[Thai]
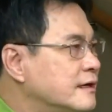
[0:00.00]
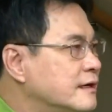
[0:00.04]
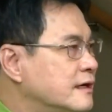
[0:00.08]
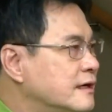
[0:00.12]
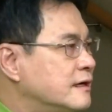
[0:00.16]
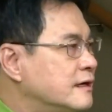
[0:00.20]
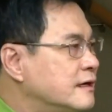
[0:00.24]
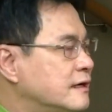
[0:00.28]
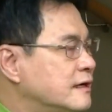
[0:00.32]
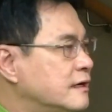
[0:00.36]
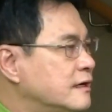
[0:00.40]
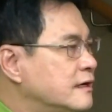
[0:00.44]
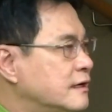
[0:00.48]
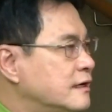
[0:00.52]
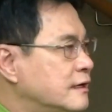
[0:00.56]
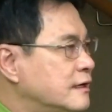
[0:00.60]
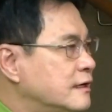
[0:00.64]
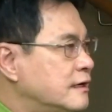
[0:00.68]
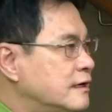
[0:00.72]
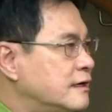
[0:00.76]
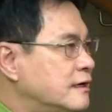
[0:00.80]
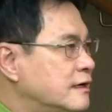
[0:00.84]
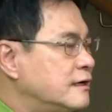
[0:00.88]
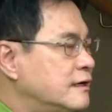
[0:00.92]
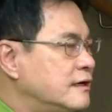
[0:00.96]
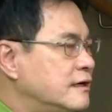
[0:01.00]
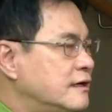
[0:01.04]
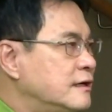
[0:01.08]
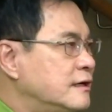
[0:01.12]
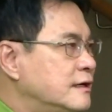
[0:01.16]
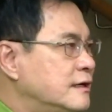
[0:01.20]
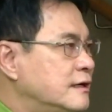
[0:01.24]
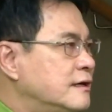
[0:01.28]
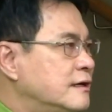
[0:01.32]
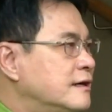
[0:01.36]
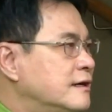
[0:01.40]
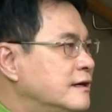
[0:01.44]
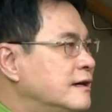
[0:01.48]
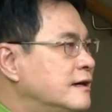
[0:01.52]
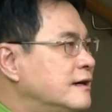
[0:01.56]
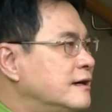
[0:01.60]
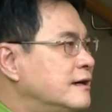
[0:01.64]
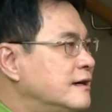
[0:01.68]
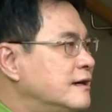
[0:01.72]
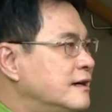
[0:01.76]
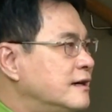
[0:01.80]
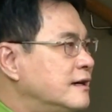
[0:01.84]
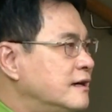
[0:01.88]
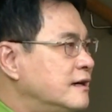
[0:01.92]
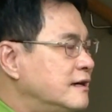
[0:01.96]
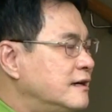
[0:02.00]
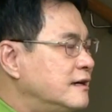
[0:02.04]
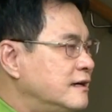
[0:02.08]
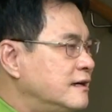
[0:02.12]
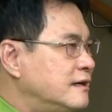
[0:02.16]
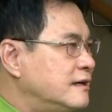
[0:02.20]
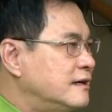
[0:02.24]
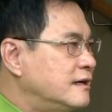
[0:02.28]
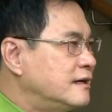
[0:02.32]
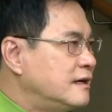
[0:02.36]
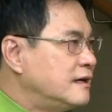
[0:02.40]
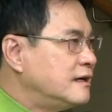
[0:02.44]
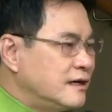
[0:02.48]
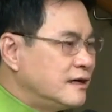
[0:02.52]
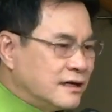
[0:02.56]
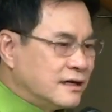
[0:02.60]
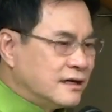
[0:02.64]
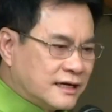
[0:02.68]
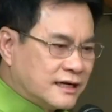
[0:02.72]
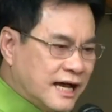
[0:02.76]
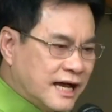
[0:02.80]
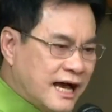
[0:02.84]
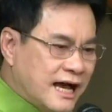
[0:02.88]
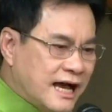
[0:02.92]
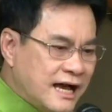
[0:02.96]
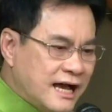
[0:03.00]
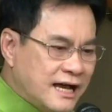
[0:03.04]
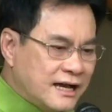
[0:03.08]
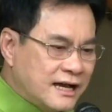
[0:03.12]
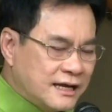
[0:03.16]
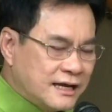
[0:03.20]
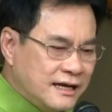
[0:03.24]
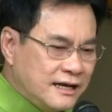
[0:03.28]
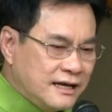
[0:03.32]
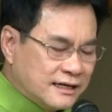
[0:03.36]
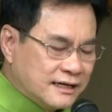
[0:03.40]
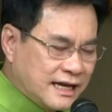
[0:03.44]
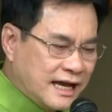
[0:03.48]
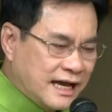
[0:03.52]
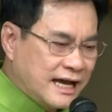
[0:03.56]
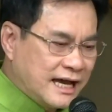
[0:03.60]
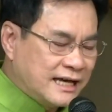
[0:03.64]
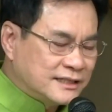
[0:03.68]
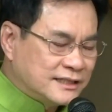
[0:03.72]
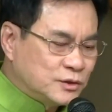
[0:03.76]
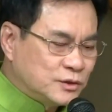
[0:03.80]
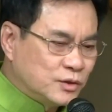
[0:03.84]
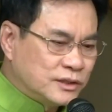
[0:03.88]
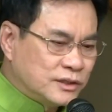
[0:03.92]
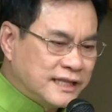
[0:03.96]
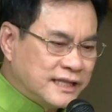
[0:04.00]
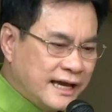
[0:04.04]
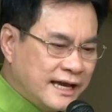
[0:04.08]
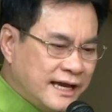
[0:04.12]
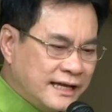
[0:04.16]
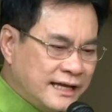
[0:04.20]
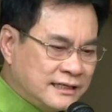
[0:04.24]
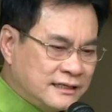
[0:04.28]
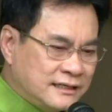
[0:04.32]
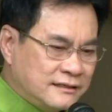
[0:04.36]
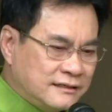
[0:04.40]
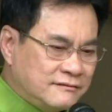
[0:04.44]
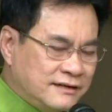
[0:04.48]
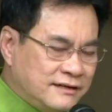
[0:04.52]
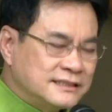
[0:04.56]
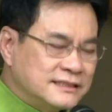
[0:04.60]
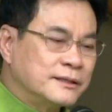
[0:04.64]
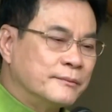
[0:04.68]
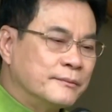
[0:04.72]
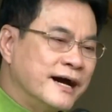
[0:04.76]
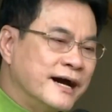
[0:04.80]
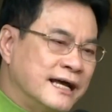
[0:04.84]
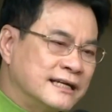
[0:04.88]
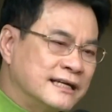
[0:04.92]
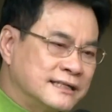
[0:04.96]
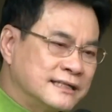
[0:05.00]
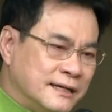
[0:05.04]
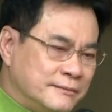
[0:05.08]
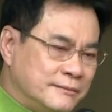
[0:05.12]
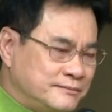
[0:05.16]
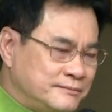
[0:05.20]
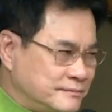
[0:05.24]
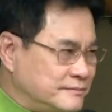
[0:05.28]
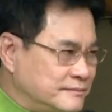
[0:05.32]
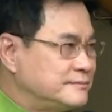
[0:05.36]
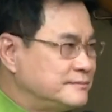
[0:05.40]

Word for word: กรณีคุณเทิดพงษ์เนี่ยคือเป็นในขาไหนอะขาพรรคร่วมขาขาตัวแทนรัฐบาลครับ